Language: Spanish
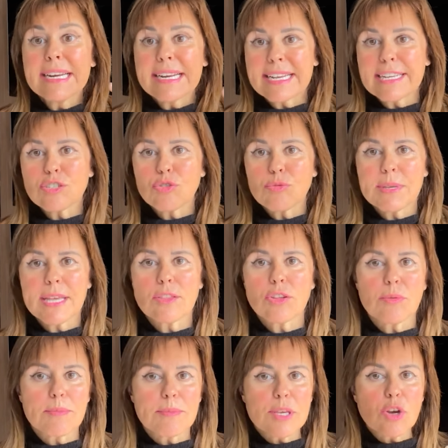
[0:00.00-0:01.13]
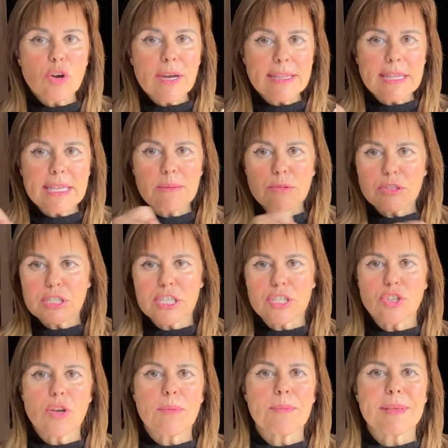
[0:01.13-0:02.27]
Resumiendo, mi objetivo si
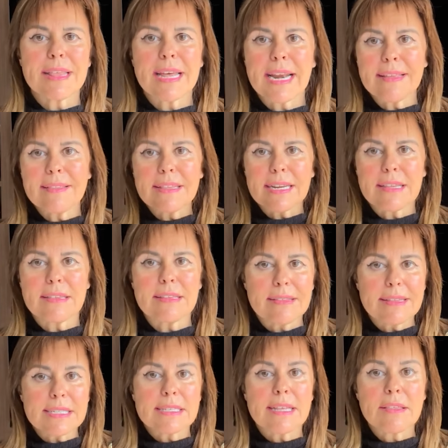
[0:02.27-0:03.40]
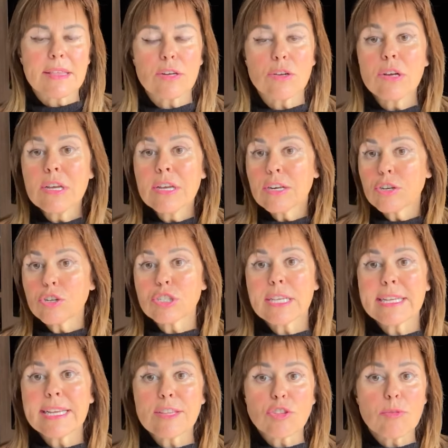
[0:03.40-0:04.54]
yo empezara en trading desde cero no
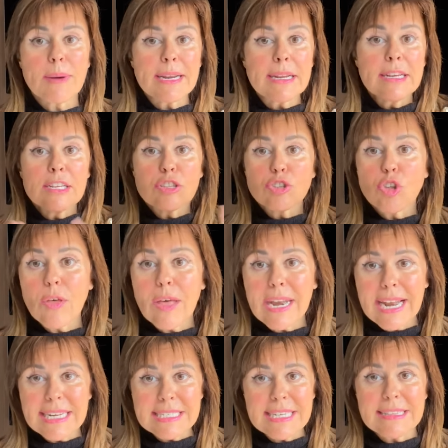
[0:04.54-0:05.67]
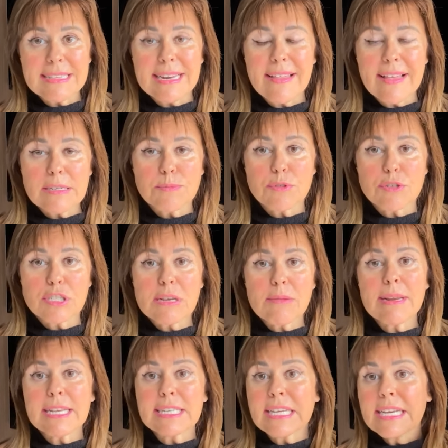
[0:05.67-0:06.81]
sería tomar todas las entradas
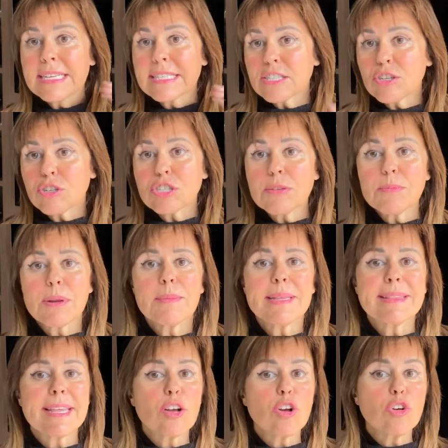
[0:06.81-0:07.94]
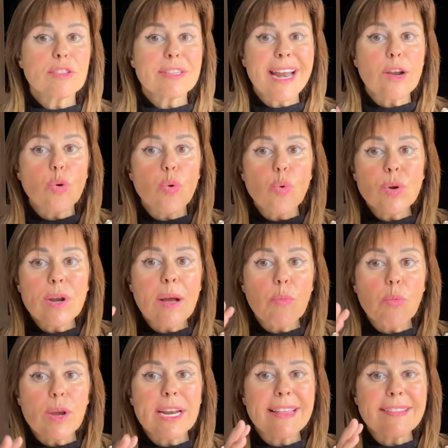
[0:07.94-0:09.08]
posibles, sino simplemente encontrar una
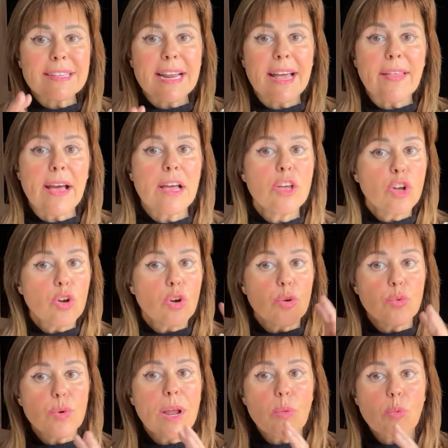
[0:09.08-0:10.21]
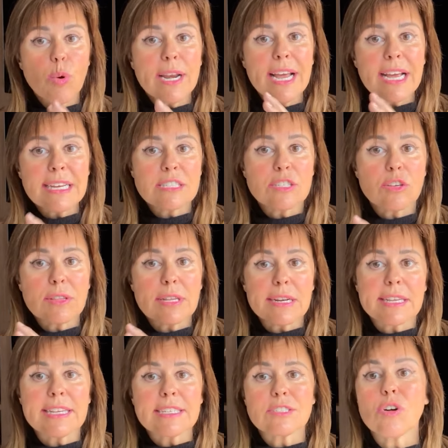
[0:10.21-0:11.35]
buena entrada con una buena gestión del
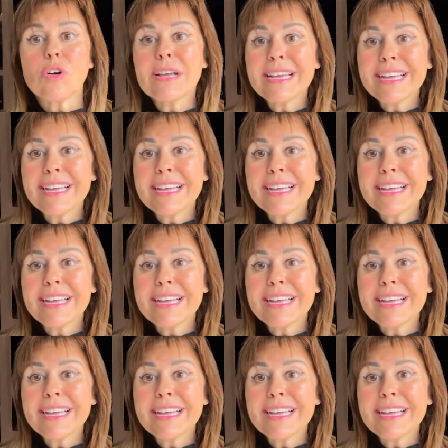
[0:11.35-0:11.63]
riesgo